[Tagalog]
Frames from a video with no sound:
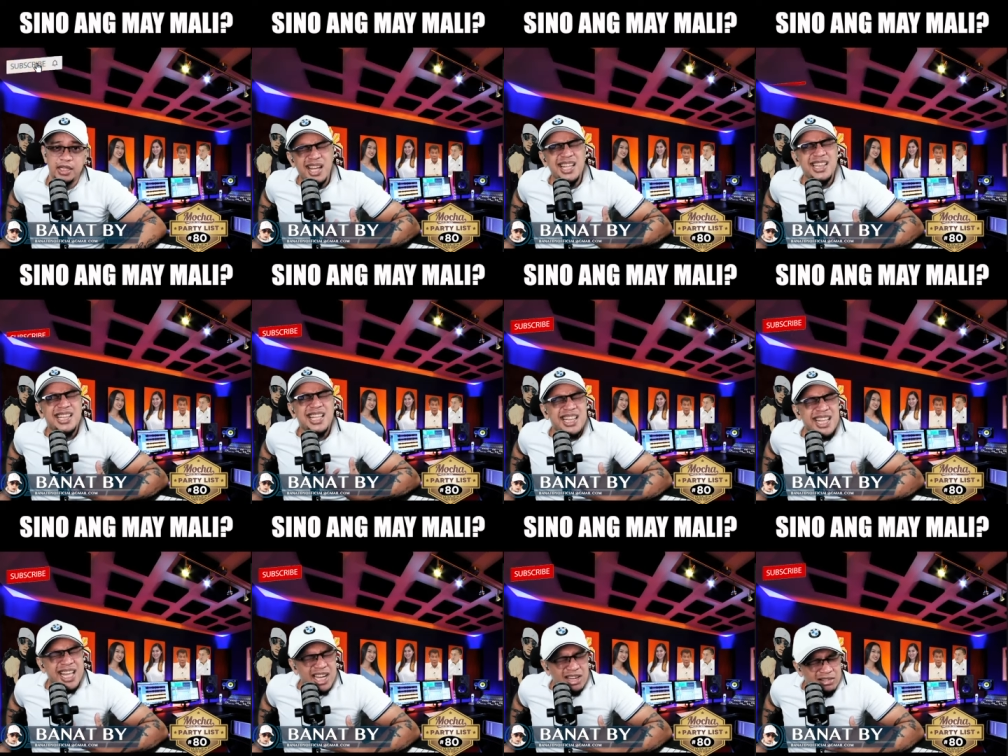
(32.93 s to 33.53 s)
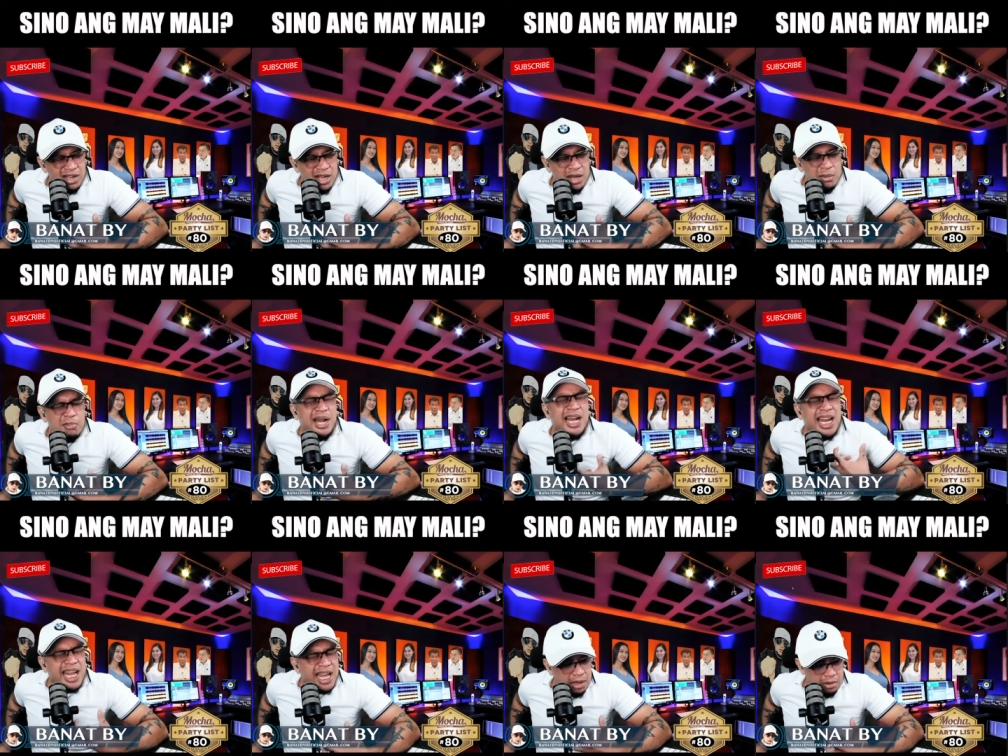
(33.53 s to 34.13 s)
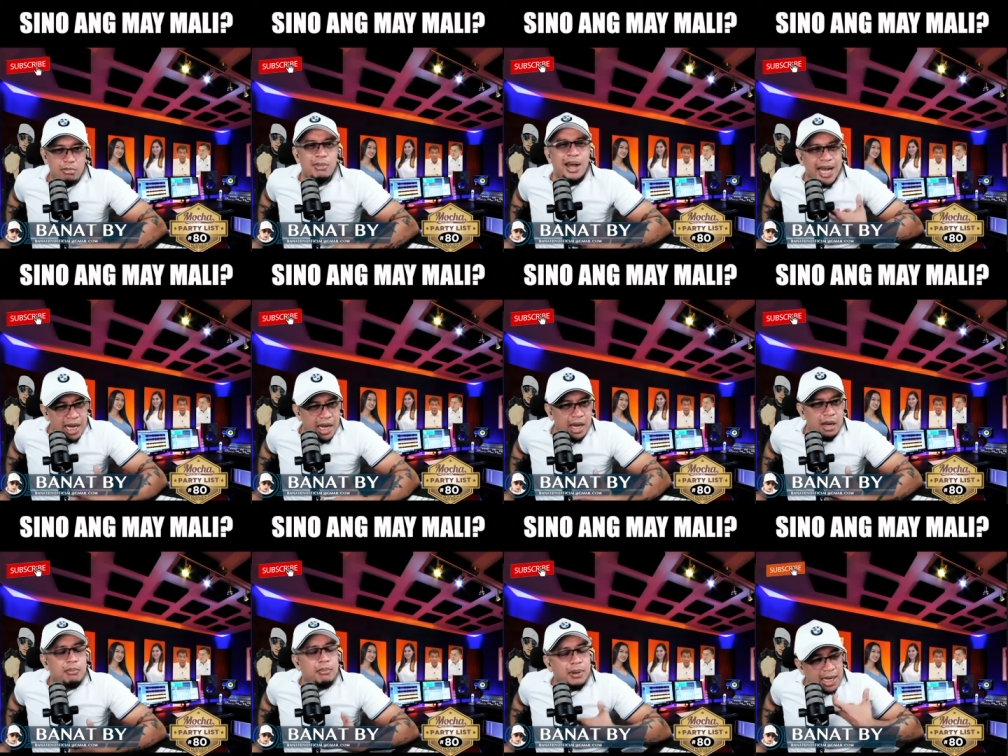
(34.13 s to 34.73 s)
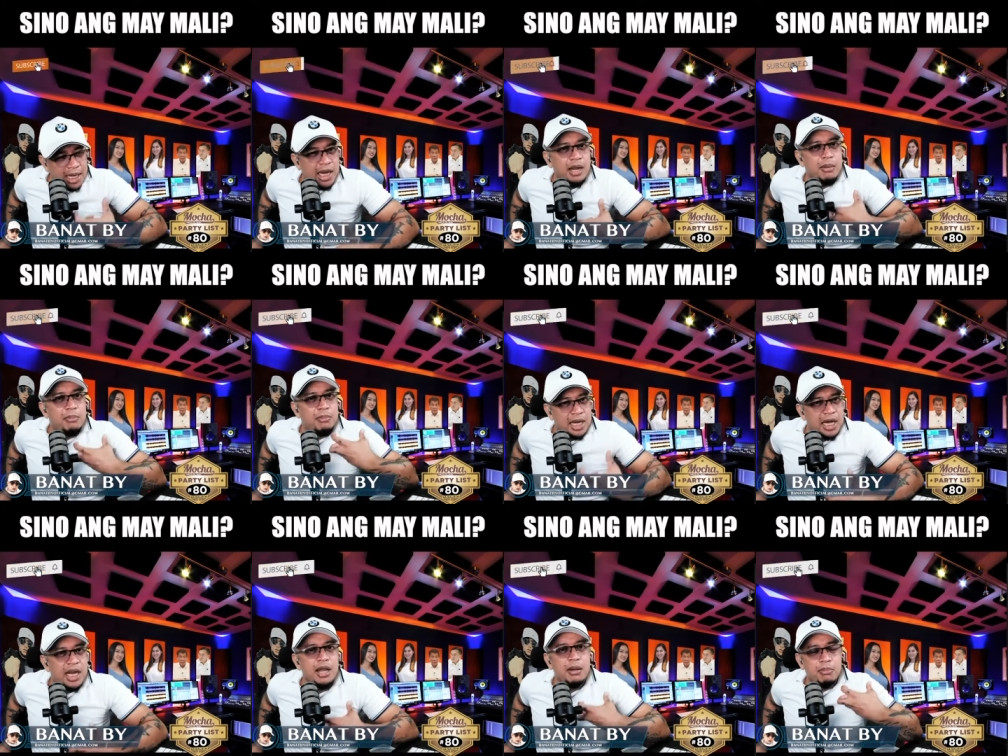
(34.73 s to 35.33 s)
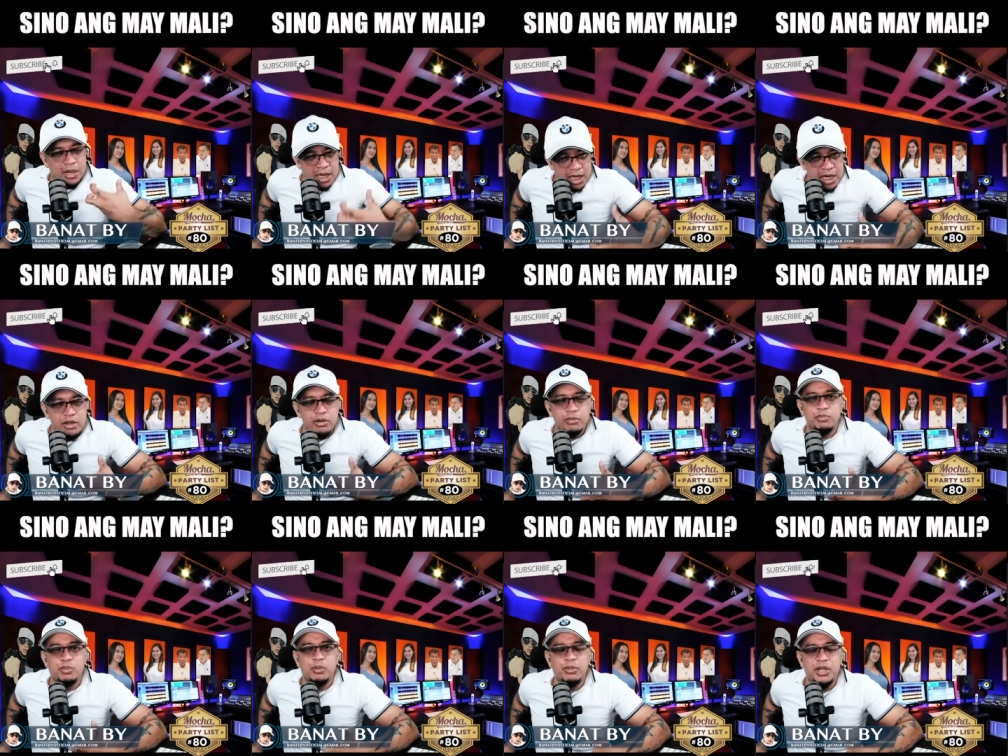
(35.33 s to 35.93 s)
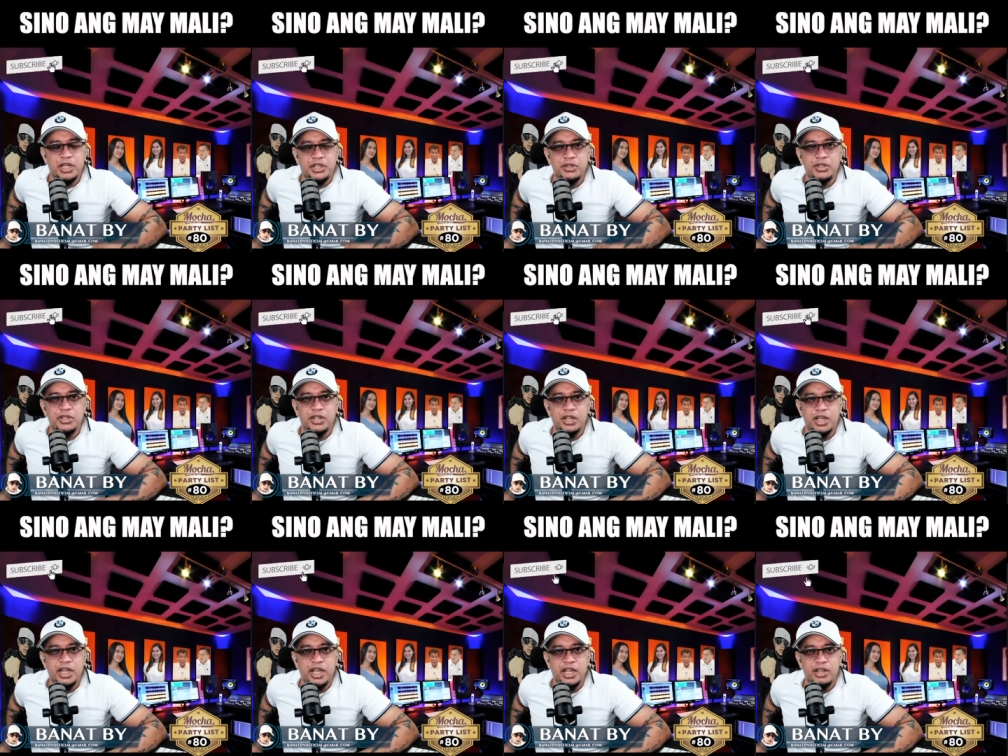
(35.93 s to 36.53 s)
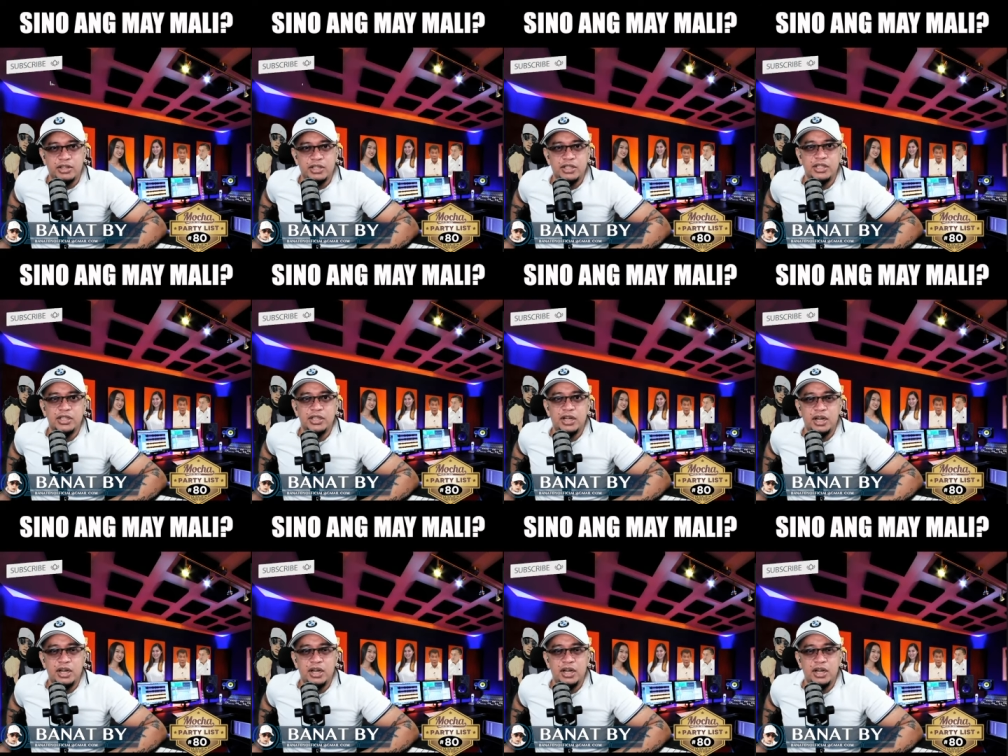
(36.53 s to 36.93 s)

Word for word: Naintindihan ko eh, mali, mali, mali, mali, mali yung poblasyon girl na yon.